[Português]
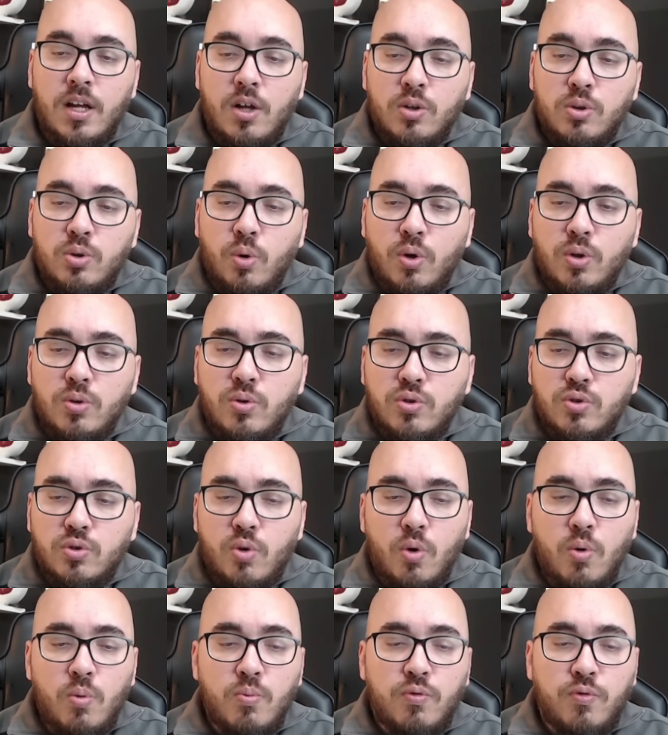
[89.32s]
Todos
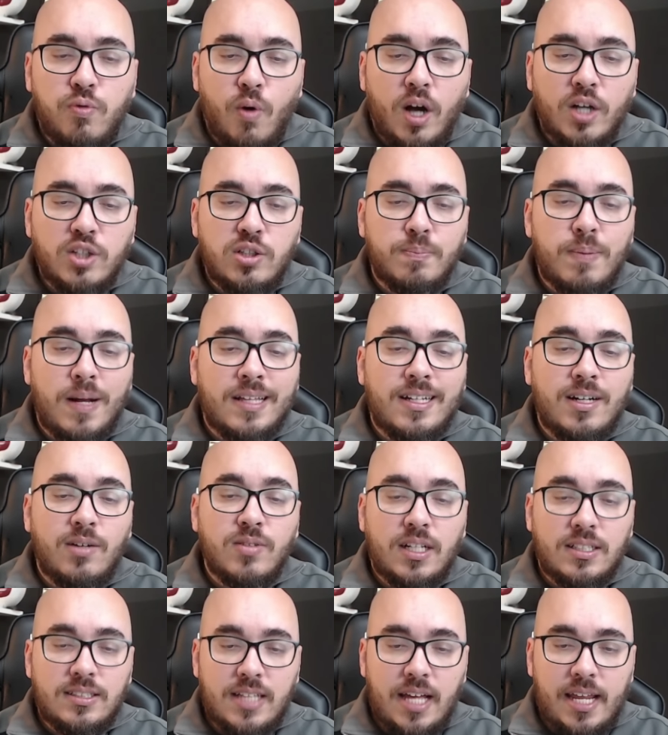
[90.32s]
com um forte padrão
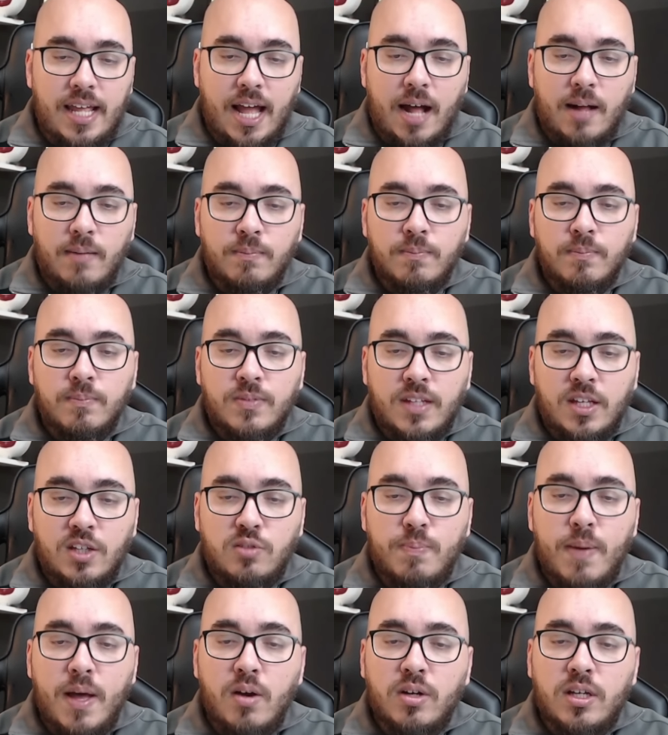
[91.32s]
da Série A.
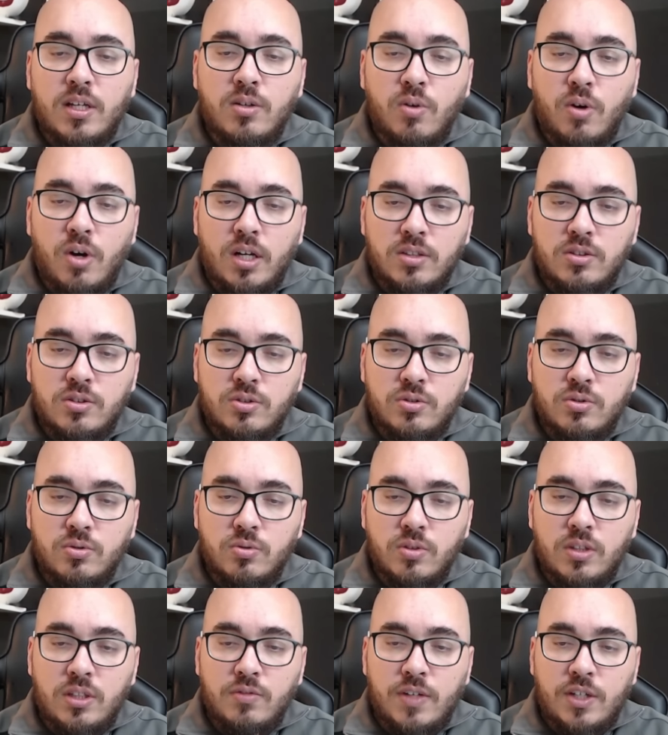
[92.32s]
Espero que
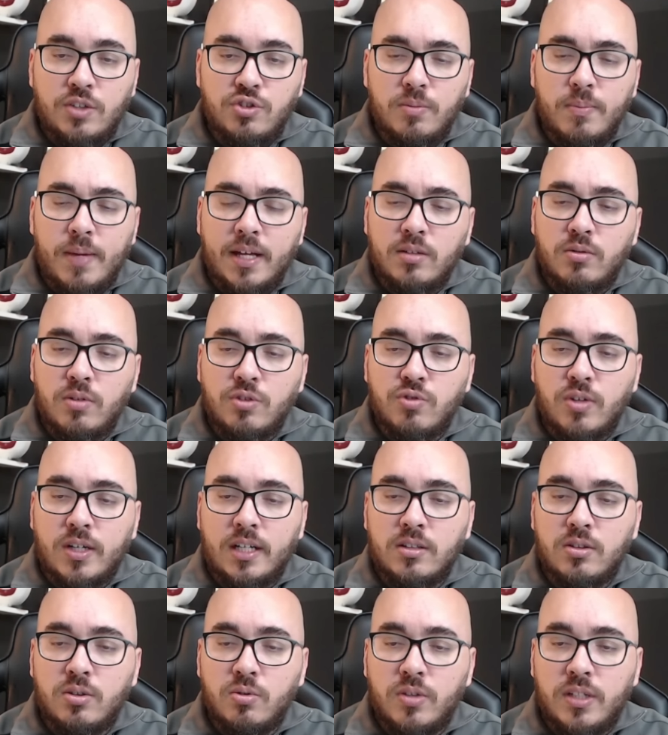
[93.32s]
nosso investimento em
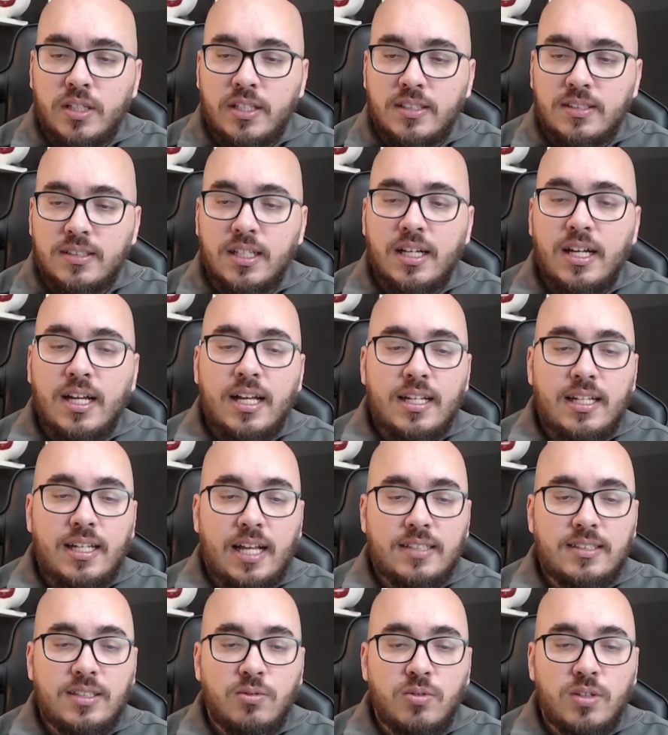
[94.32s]
jogadores na
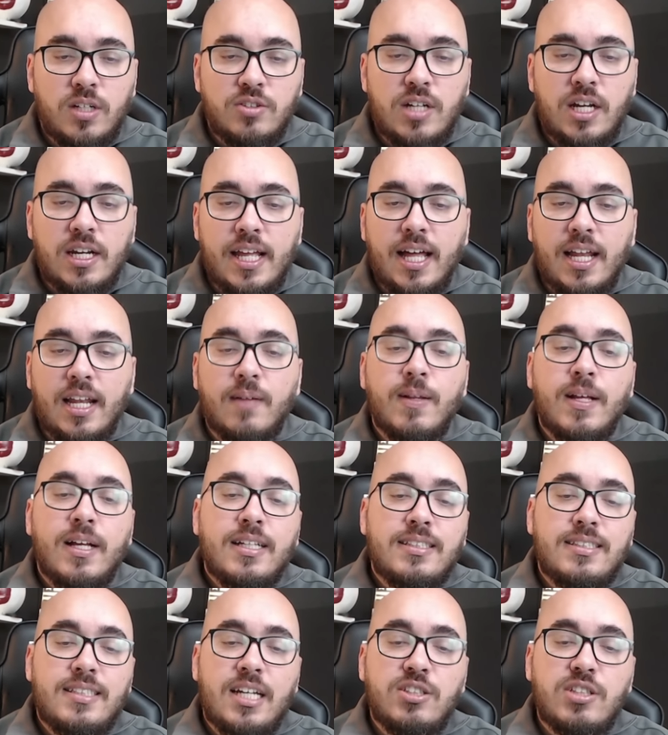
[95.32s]
segunda janela
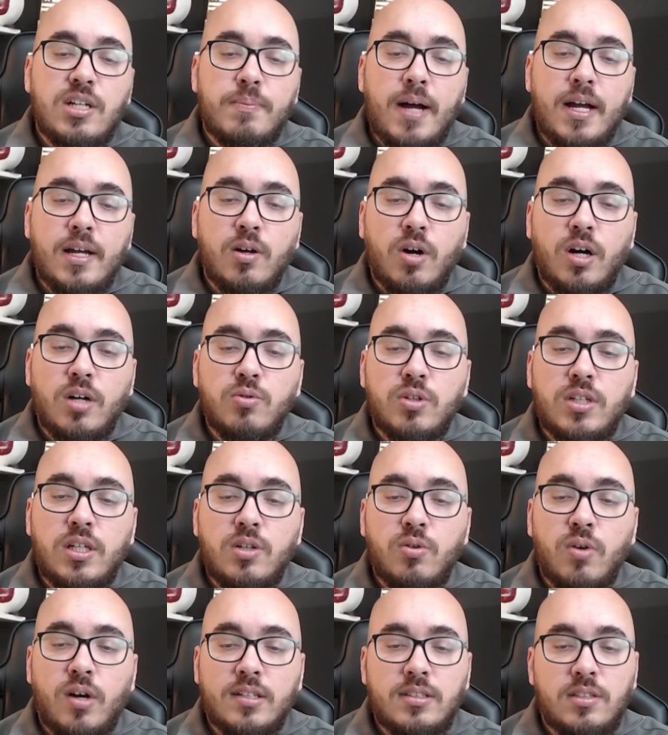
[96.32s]
seja maior do que
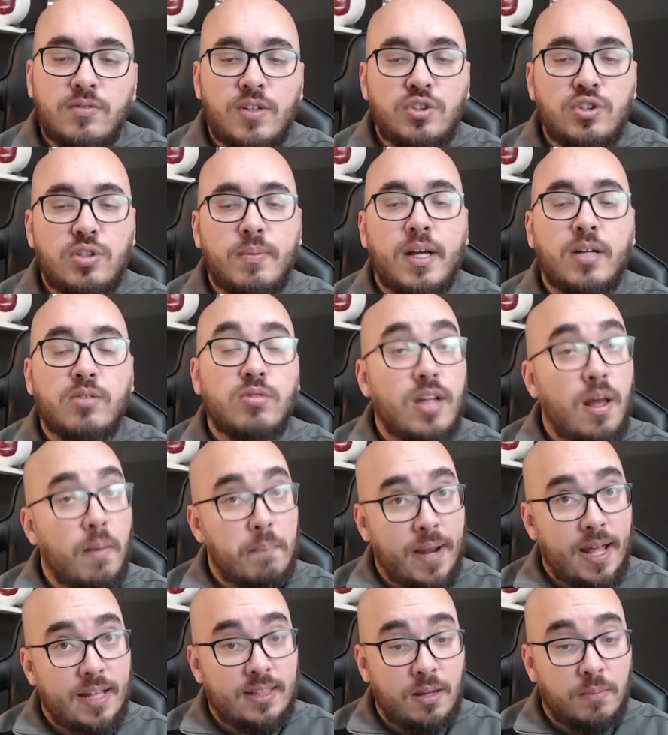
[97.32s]
nosso investimento na
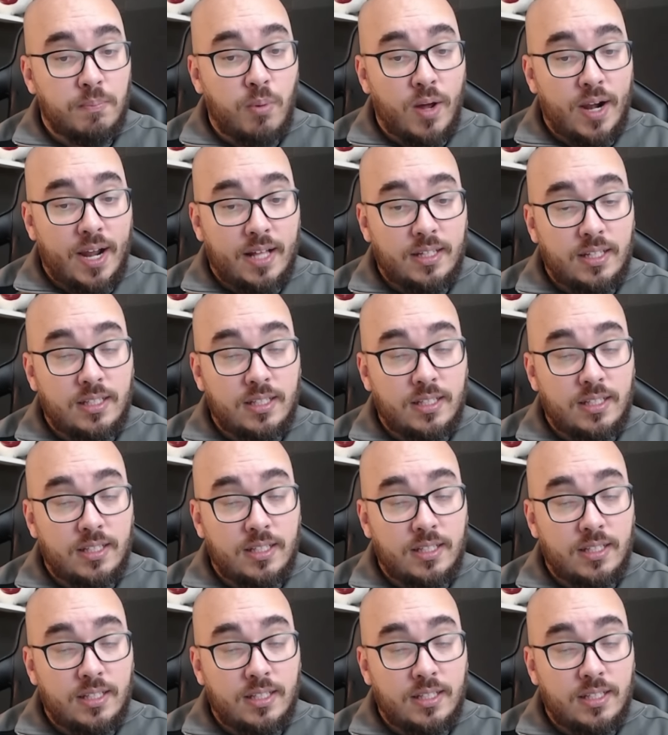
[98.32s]
pré-temporada.